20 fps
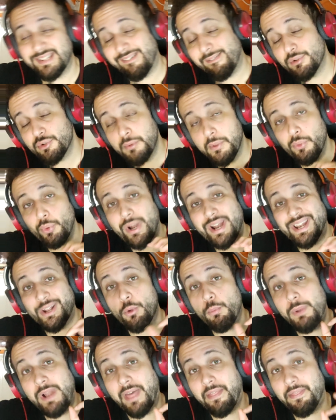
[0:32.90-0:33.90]
Estábamos viendo una
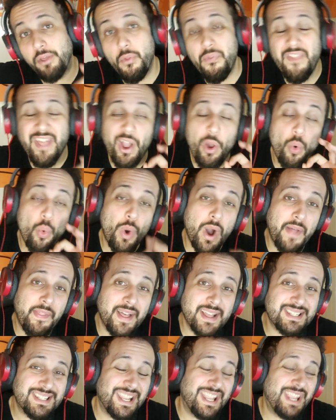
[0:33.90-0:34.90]
recopilación de
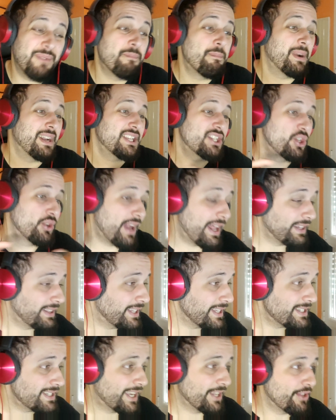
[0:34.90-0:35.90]
jugadas
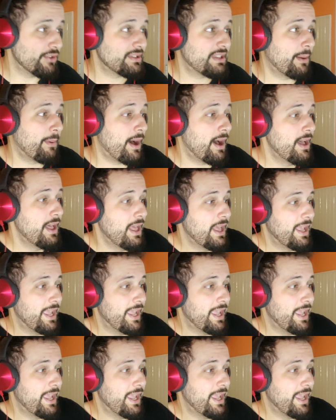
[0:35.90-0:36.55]
impresionantes que yo estaba